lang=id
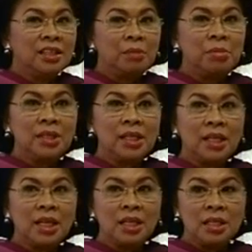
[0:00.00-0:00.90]
tapi saya
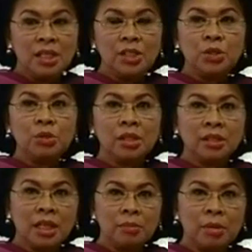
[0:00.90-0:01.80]
kira isu
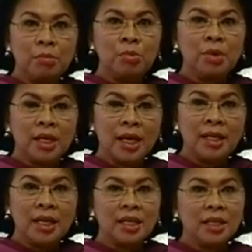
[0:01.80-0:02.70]
tentang perempuan
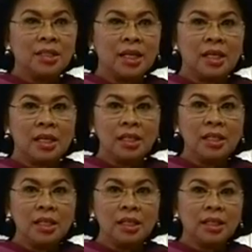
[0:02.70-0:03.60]
anak dan gender ini
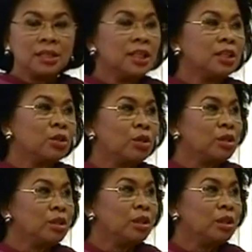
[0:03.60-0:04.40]
lintas sektor